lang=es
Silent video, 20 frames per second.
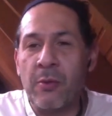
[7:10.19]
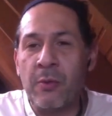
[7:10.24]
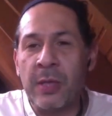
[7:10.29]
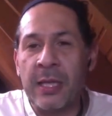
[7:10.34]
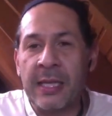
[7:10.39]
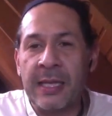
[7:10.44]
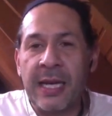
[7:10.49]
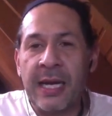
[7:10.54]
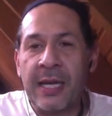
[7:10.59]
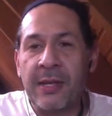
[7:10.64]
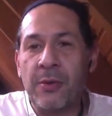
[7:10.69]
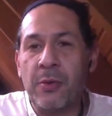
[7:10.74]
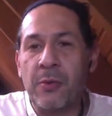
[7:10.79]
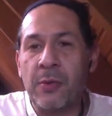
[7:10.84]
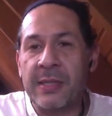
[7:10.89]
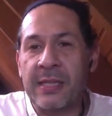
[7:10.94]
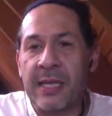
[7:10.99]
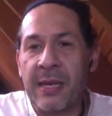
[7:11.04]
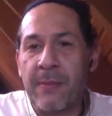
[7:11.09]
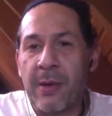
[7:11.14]
unitario
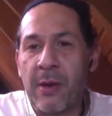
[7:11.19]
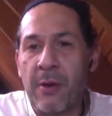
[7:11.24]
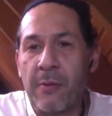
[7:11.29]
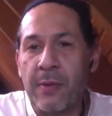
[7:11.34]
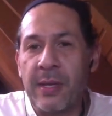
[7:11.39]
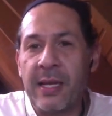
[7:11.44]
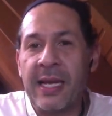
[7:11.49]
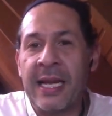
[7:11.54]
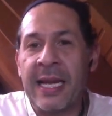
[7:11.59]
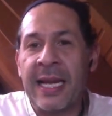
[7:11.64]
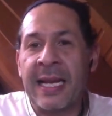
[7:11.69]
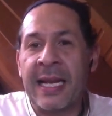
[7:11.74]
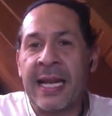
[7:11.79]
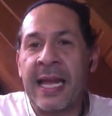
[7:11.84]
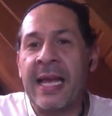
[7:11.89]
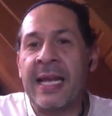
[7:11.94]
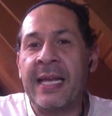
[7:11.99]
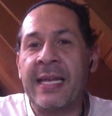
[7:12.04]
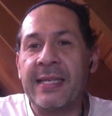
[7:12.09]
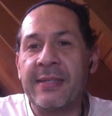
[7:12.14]
o esquema doble el
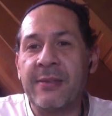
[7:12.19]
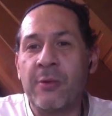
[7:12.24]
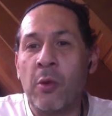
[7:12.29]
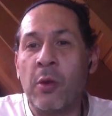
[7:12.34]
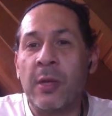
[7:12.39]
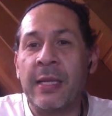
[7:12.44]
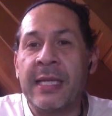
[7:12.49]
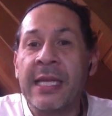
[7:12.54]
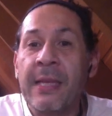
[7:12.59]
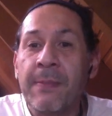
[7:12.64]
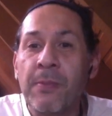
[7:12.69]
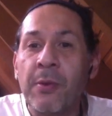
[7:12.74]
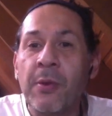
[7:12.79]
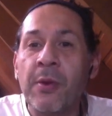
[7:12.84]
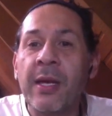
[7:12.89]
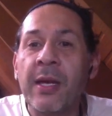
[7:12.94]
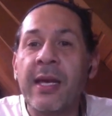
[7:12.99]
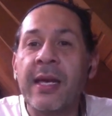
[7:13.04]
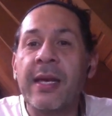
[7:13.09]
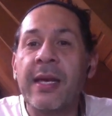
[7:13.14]
radix o el
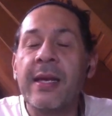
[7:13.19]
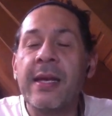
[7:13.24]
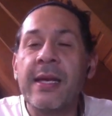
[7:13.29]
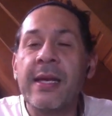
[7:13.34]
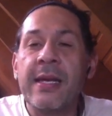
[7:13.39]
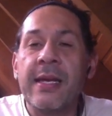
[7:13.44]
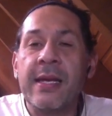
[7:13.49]
tipo de,